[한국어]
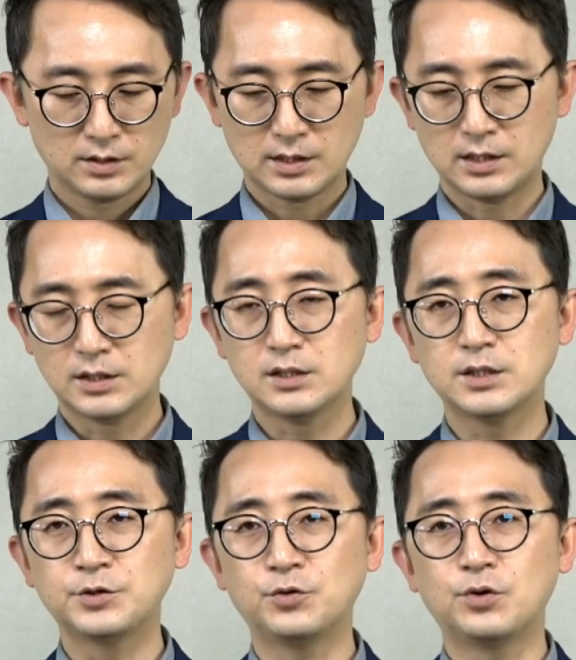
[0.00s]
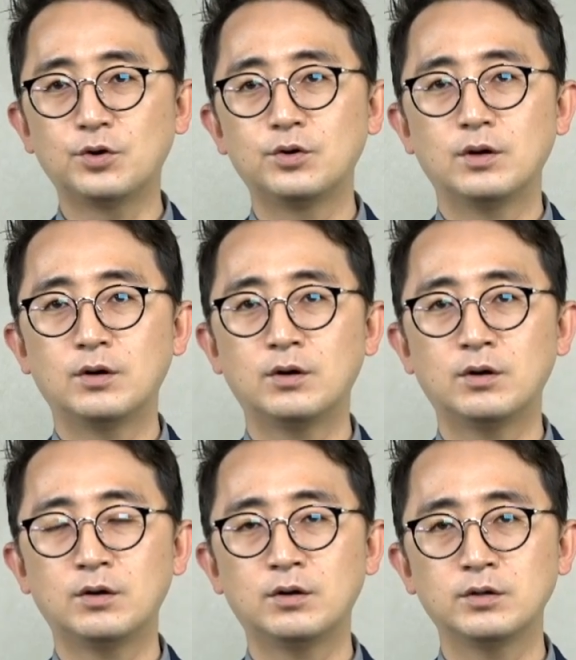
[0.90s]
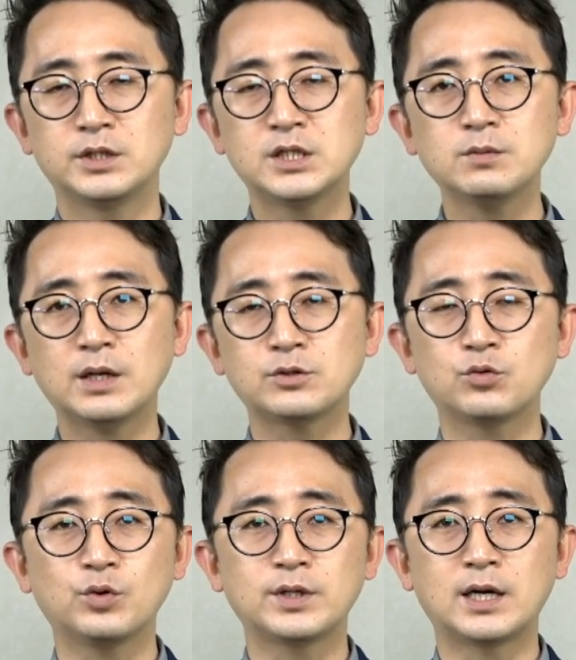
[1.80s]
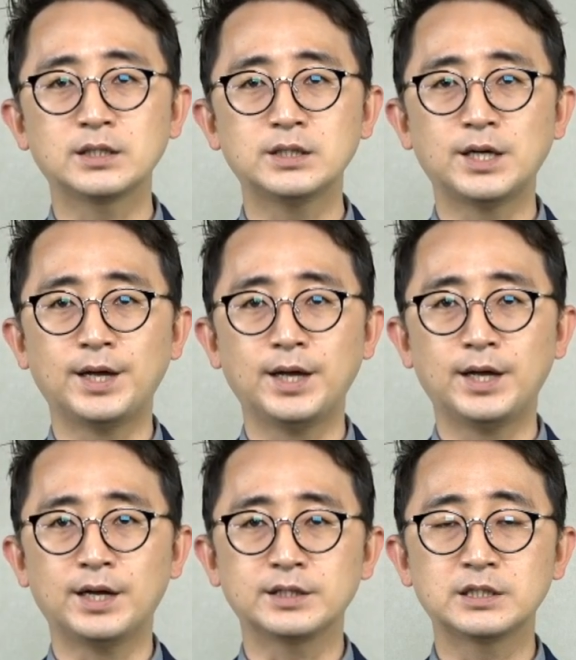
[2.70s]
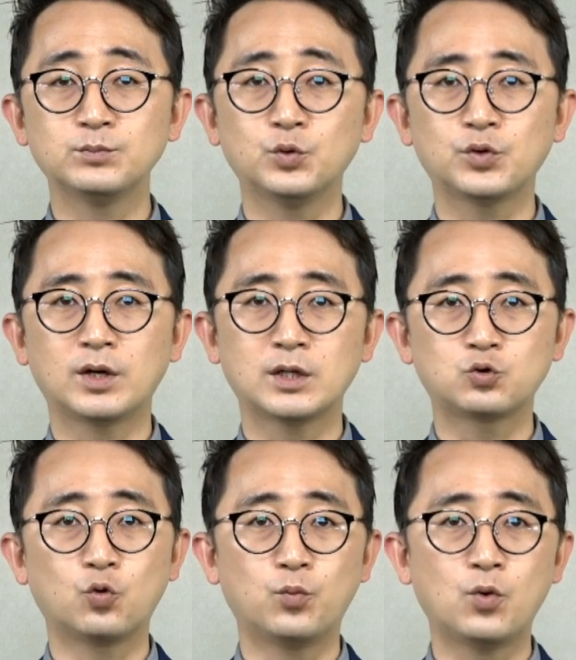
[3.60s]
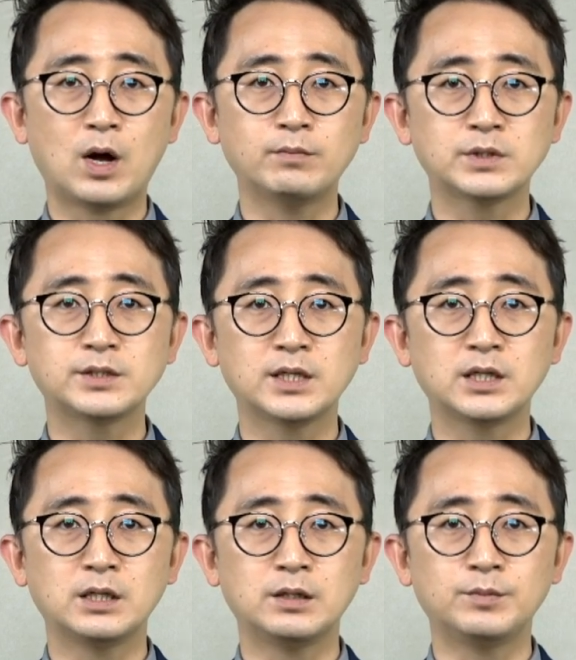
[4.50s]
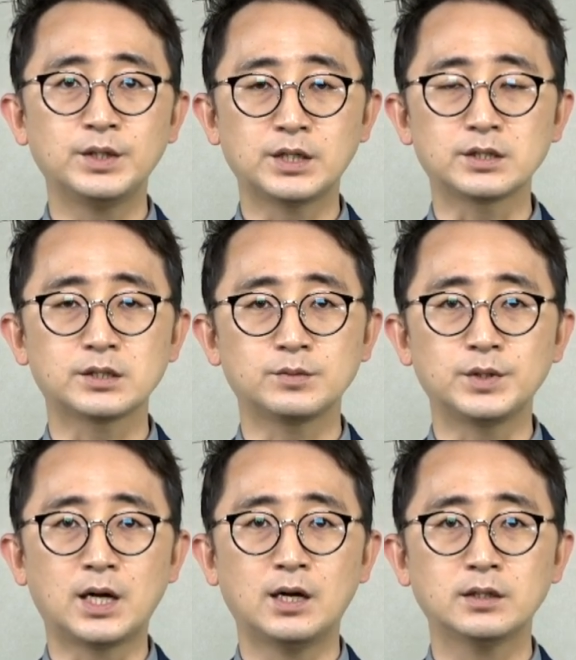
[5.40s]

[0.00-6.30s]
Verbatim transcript: 자, 실제로 어, 이승만 정권 당시에 진보당의 조봉암 선생님이 계셨습니다.